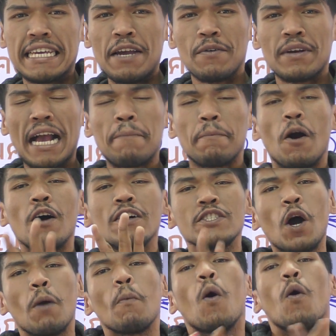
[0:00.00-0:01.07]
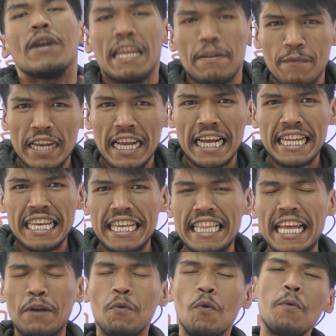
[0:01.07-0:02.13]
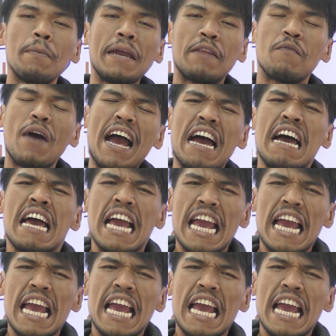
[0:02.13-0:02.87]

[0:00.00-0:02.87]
เกี่ยวกับข้อสอบโอเน็ตวรรณคดีแต่ครูอุ้มเห็นว่า